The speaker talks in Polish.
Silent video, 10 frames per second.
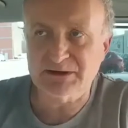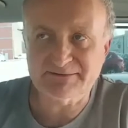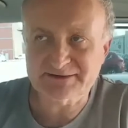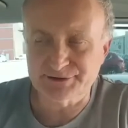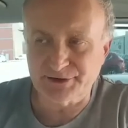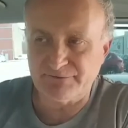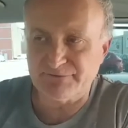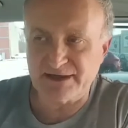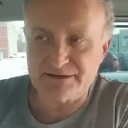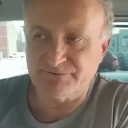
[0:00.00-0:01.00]
pozew
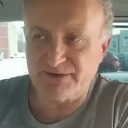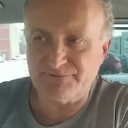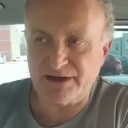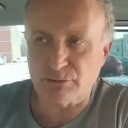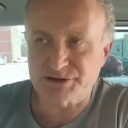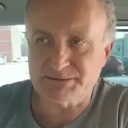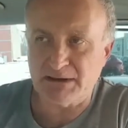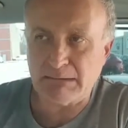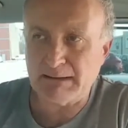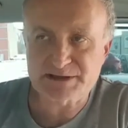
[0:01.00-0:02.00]
sądowy w, ręcu, w ręku
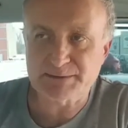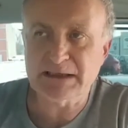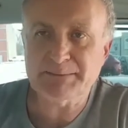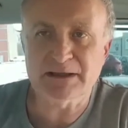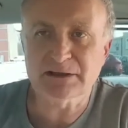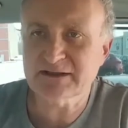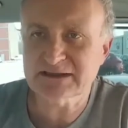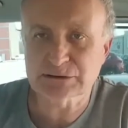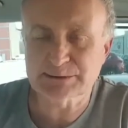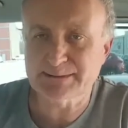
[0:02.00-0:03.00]
trzymała, że byli
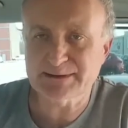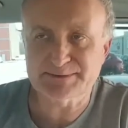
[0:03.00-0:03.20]
panowie ze służby